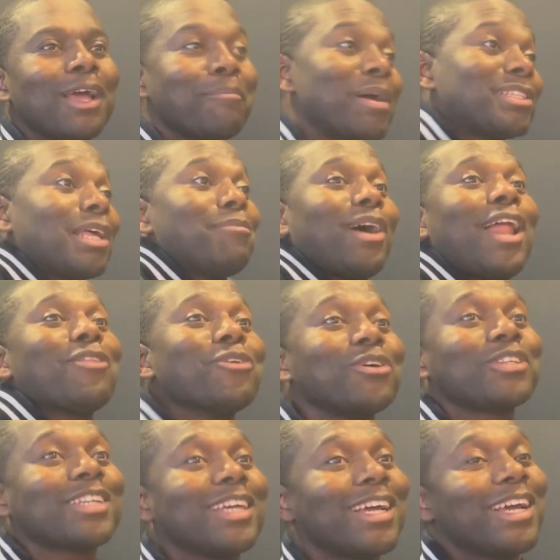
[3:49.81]
Pas seulement la
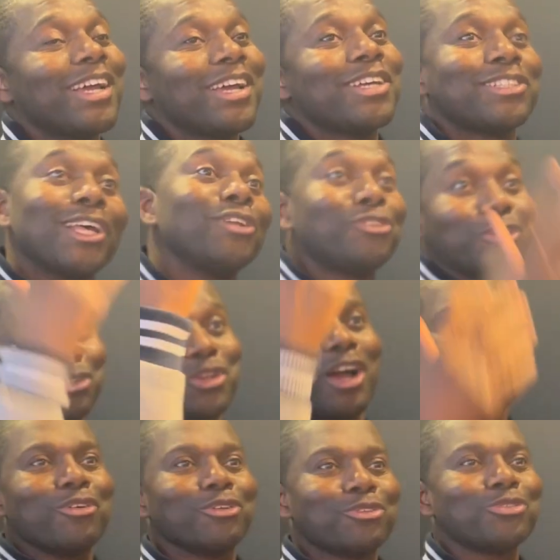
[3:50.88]
nôtre, celle de Dieu
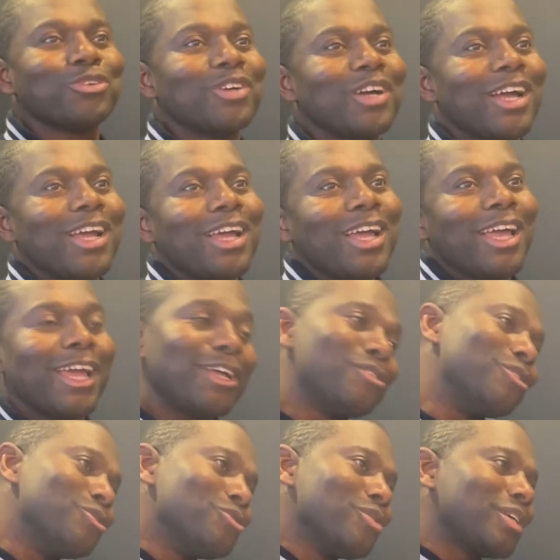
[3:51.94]
avant tout, et de
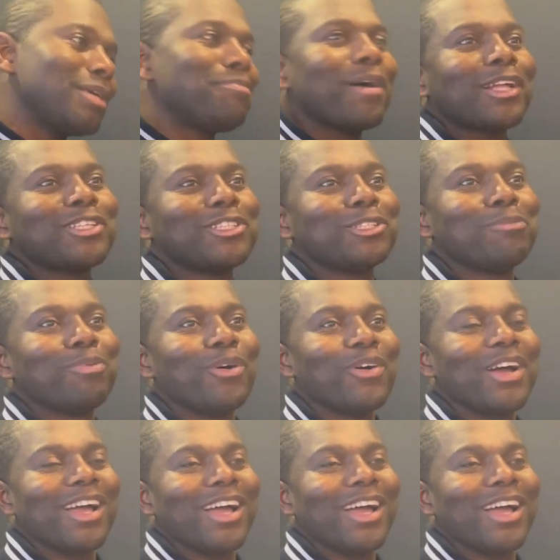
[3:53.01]
nous qui participons